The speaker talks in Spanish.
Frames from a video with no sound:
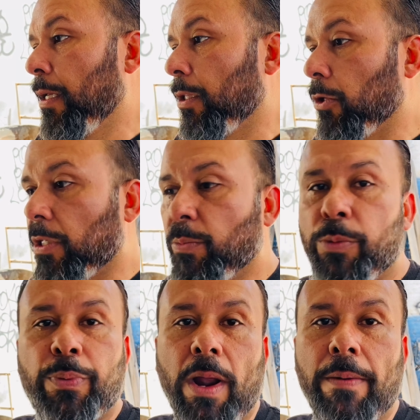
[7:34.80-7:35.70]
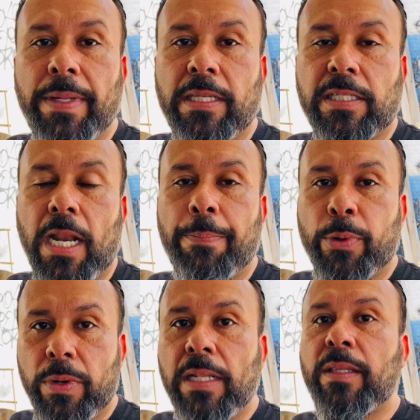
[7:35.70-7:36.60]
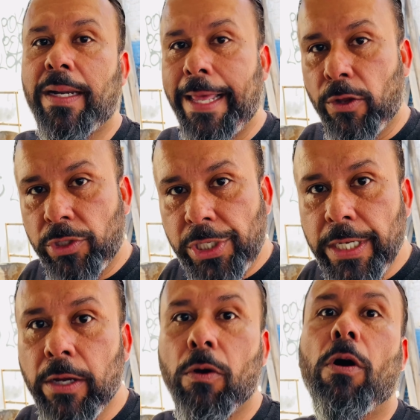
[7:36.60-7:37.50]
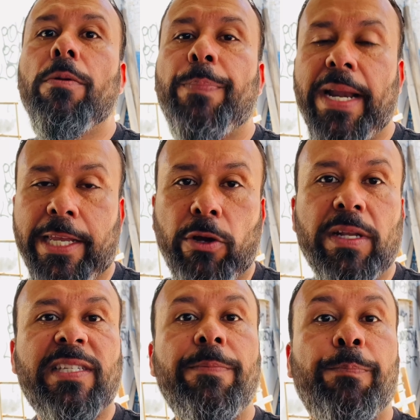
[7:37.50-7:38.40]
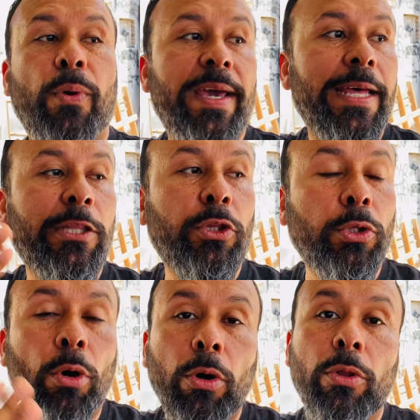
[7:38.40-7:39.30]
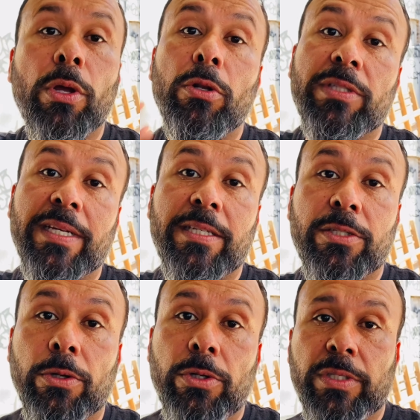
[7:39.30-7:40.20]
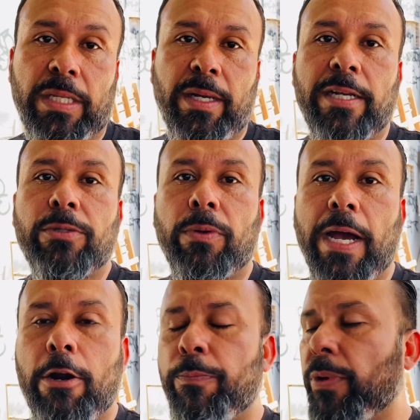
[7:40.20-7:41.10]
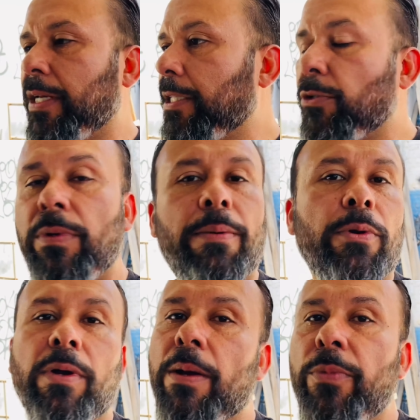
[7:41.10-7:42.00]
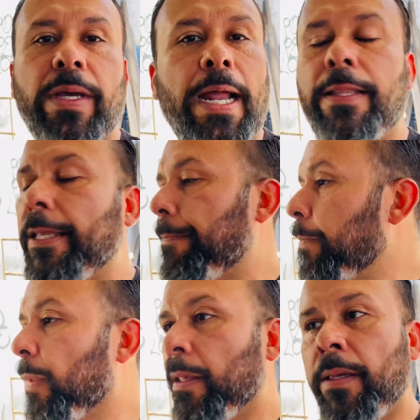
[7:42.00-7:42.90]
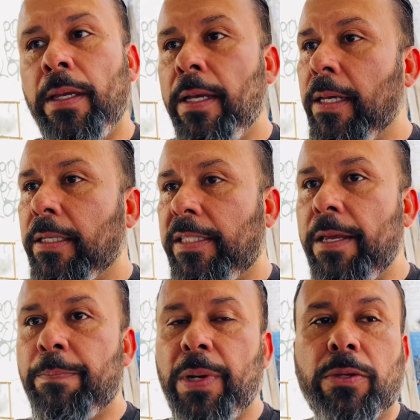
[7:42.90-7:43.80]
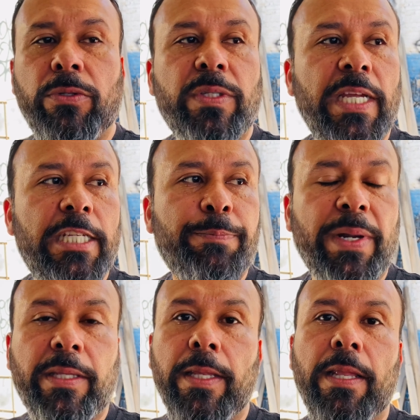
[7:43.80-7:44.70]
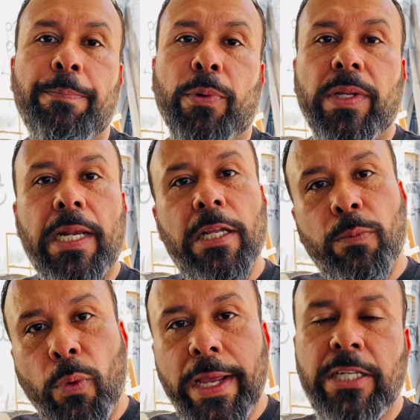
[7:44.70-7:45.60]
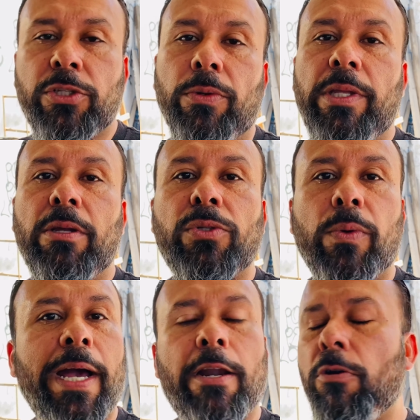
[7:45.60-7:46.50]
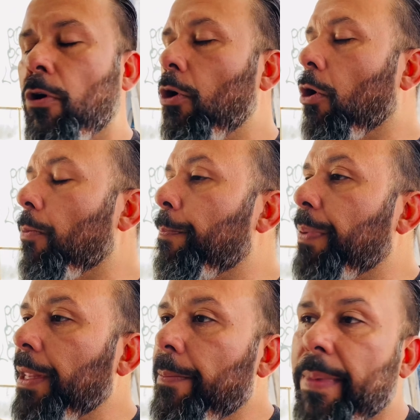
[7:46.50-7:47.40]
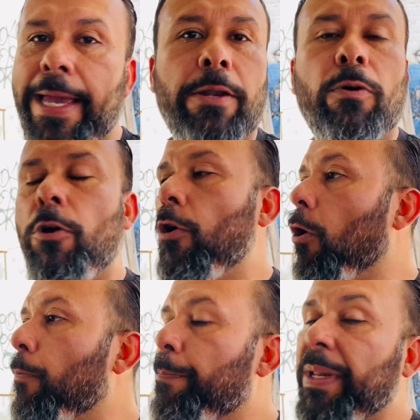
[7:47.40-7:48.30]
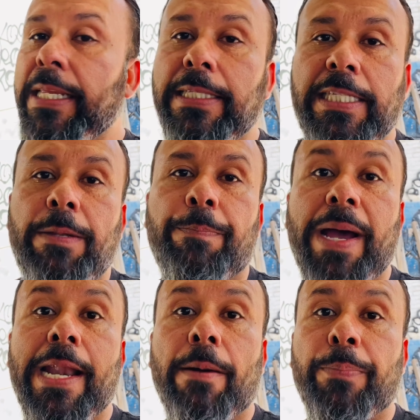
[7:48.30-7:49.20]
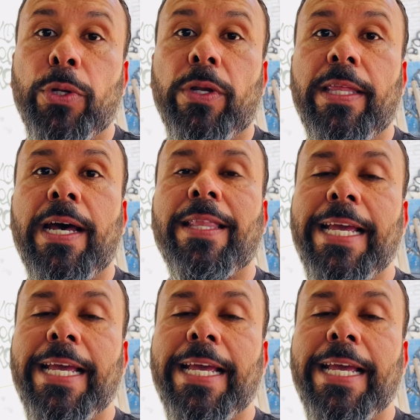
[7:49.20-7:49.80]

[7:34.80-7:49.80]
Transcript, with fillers: Entonces muy probablemente se la pone un alternador chingón para que ahora sí pueda todos los accesorios que trae en su carro, porque esa es una bronca muy grande. Siempre que ustedes pretendan ponerle buen sonido a su carro, lo primero, lo principal, la prioridad